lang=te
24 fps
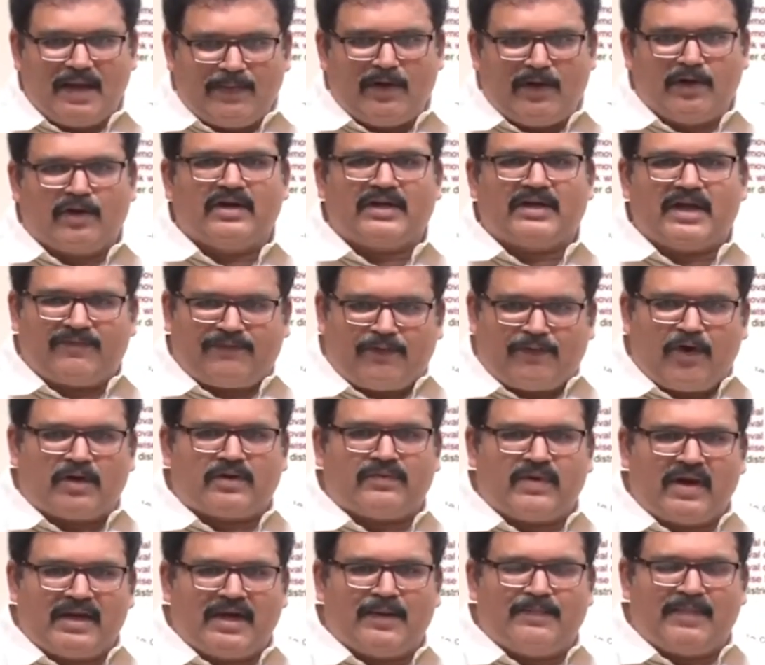జేబులు కొట్టే
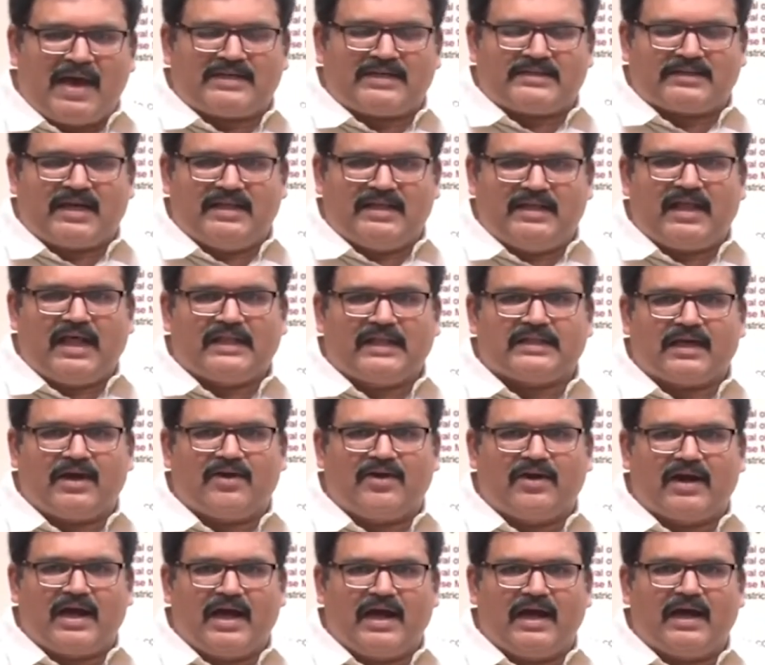ఫోర్ ట్వంటీ బ్యాచ్ కదా
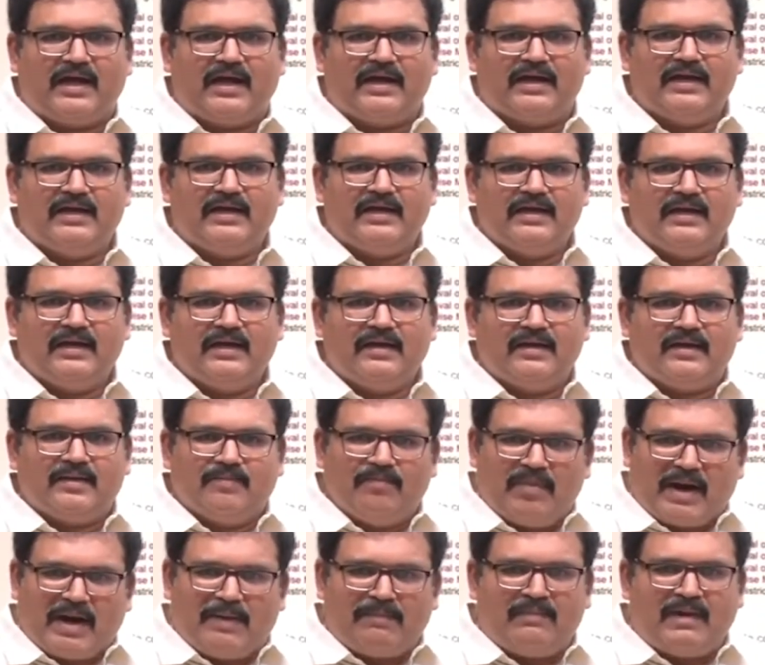ఇదంతా కూడా
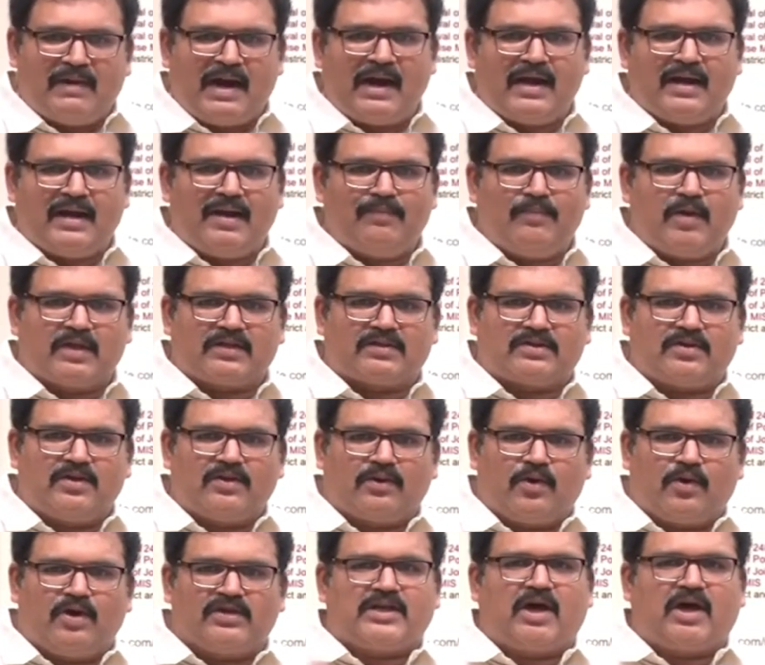బ్రహ్మాండంగా మొత్తం
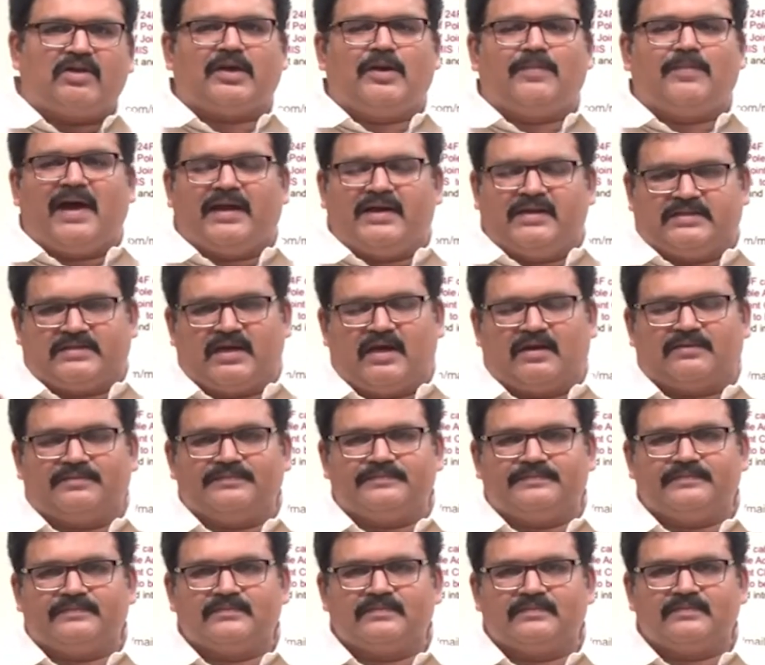కోసావతలు పారేశారు
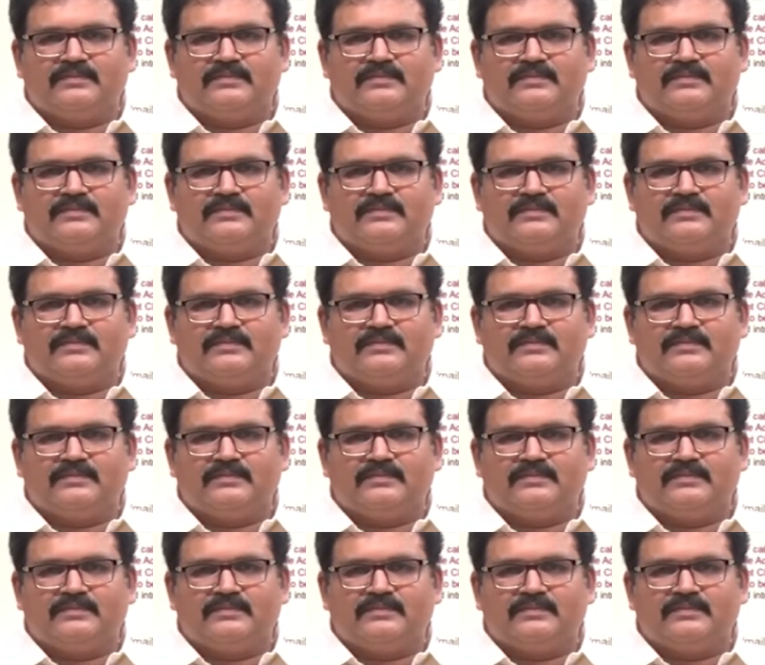